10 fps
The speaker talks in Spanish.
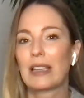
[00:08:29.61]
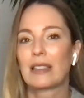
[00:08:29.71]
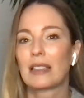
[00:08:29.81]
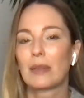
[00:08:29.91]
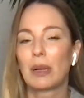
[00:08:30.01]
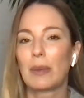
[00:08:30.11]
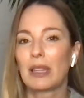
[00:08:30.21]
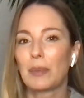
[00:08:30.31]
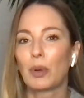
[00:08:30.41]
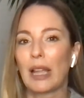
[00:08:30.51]
Es
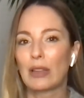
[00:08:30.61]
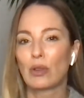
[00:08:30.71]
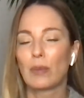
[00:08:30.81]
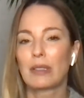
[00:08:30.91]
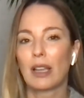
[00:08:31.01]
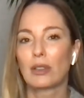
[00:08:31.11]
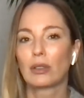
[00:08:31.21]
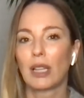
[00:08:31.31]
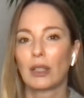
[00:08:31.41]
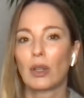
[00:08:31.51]
simplemente por eso que me estabas
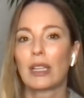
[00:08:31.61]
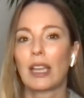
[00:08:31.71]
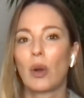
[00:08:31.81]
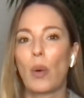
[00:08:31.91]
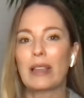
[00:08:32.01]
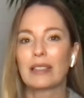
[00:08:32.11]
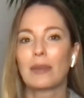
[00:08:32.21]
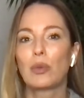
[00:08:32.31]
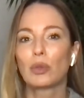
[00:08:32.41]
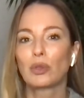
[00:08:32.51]
contando de que
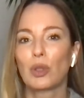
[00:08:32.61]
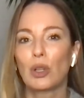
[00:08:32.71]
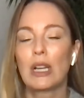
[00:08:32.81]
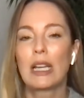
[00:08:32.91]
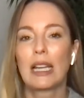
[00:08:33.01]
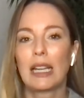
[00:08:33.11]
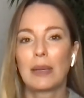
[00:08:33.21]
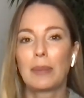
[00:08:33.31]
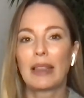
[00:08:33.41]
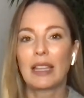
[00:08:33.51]
cuesta mucho
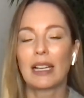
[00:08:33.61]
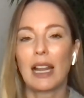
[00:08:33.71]
eh, vender la